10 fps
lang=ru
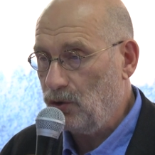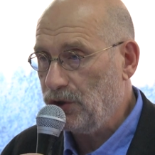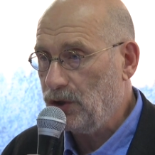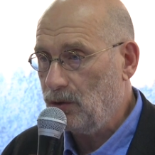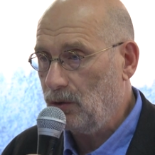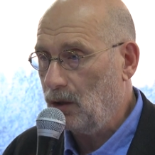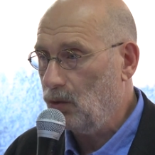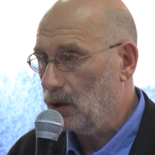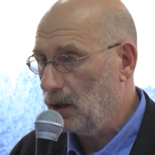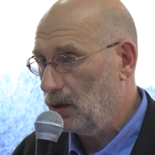точностью до
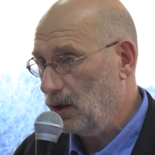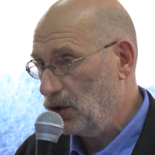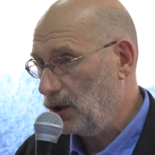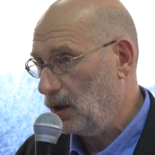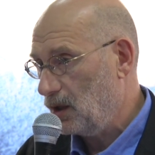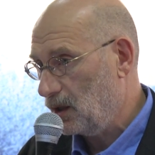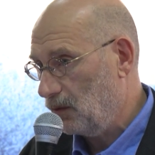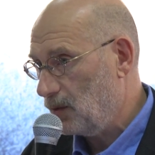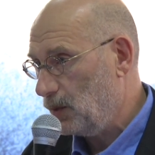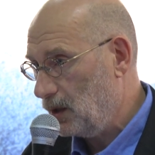года
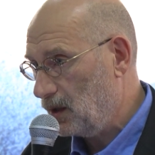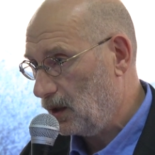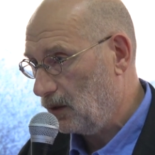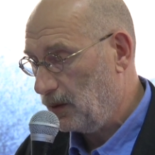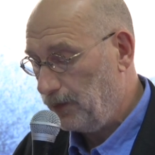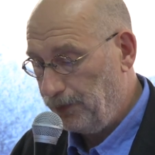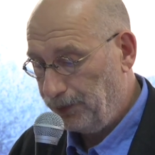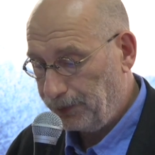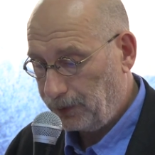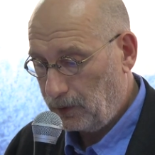1380 -го.
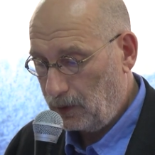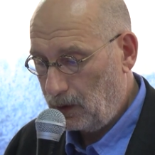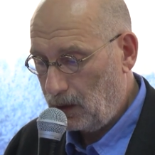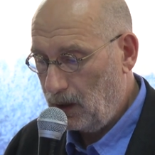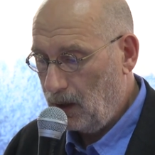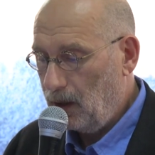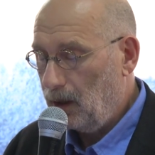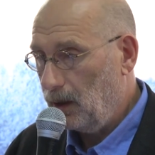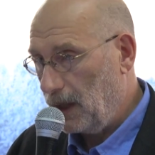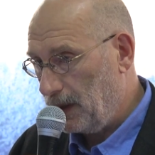
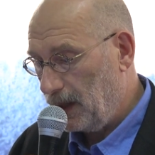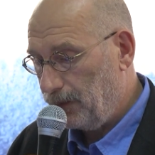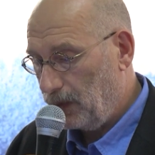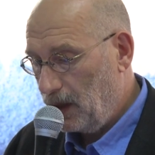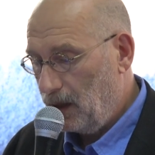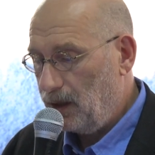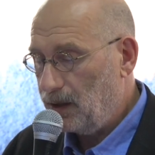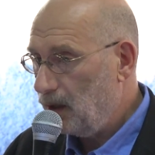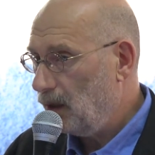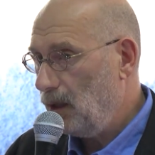Ладно,
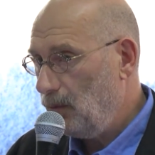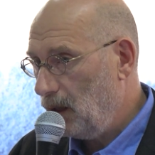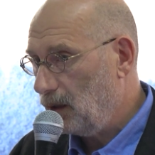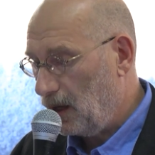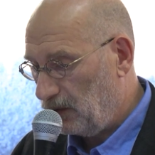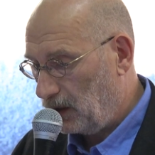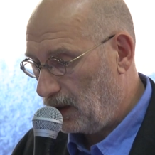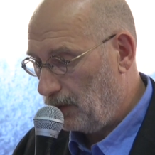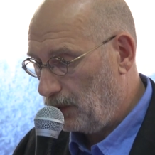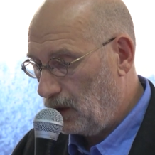язык не имеет
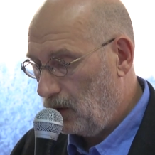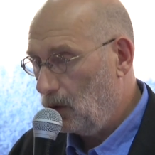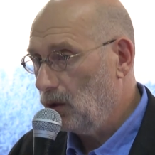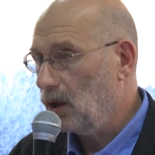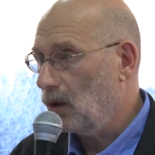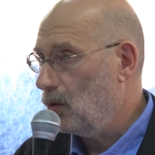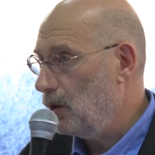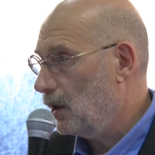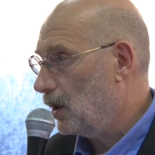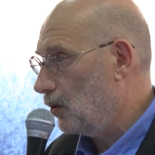автора. Он
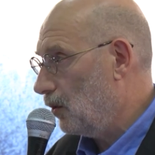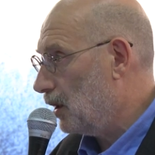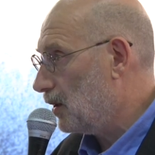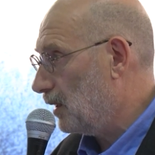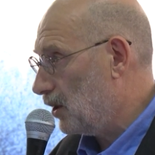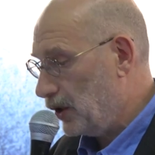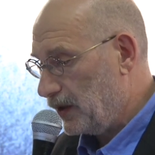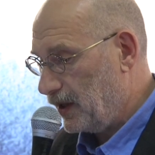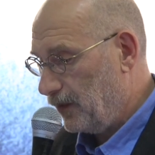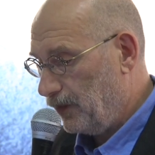такой, какой
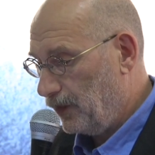сложился.